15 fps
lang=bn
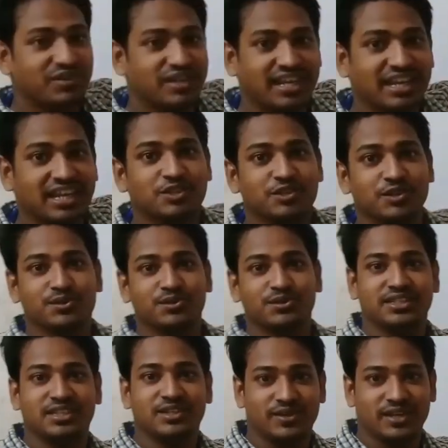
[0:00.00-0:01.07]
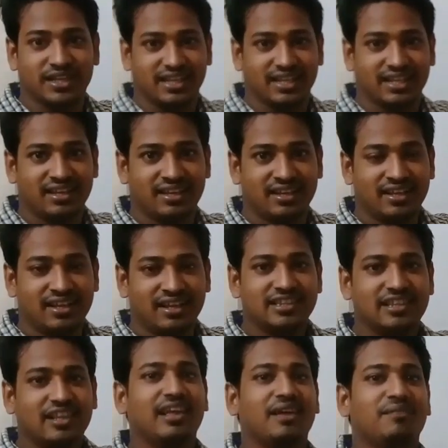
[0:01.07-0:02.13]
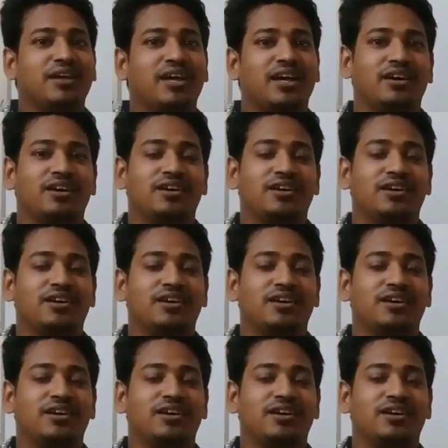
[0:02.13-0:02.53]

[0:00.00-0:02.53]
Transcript: কেড়ে চতুর্থীতেও কেড়ে তাহলে আমরা